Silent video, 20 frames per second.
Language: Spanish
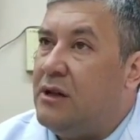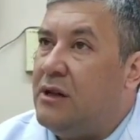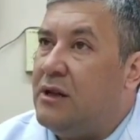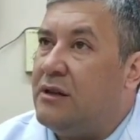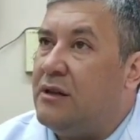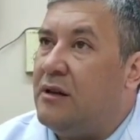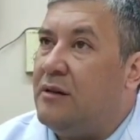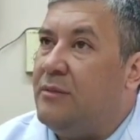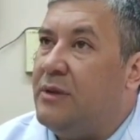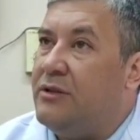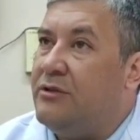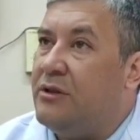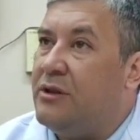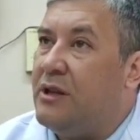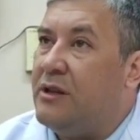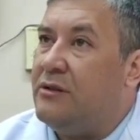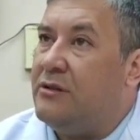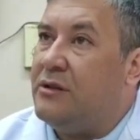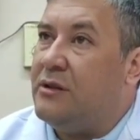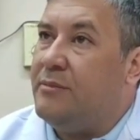estaba
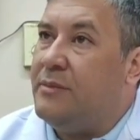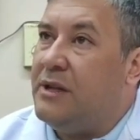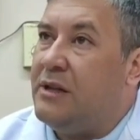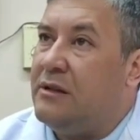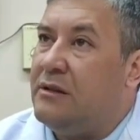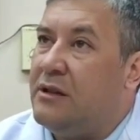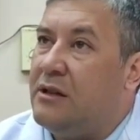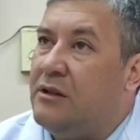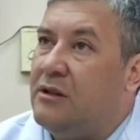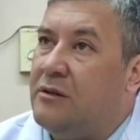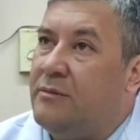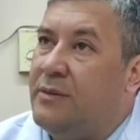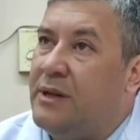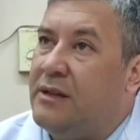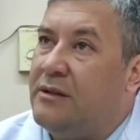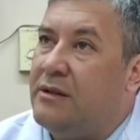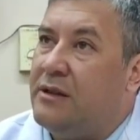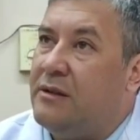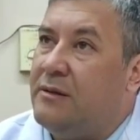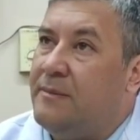mencionando también
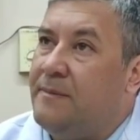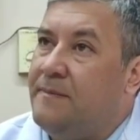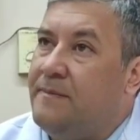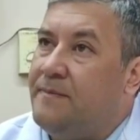anteriormente,